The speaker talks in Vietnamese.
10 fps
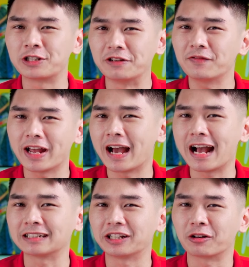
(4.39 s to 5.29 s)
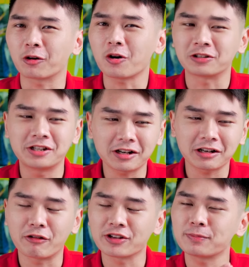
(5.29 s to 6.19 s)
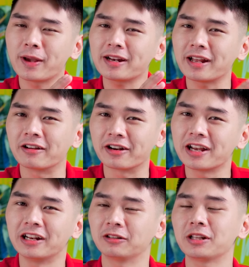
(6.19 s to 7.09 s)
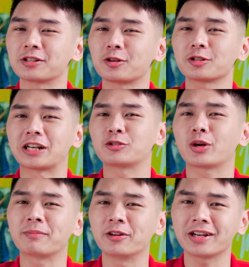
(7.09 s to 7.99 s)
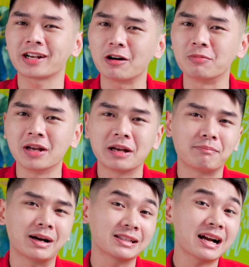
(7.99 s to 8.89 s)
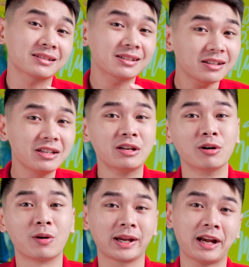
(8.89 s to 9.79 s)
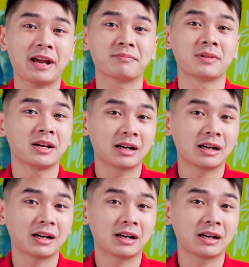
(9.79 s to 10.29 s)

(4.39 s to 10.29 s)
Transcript: 9 về hàng Thì có còn chiếc Dell XPS này ở đây để có thể so sánh cho em nữa hay không Mà đang rất nhiều anh em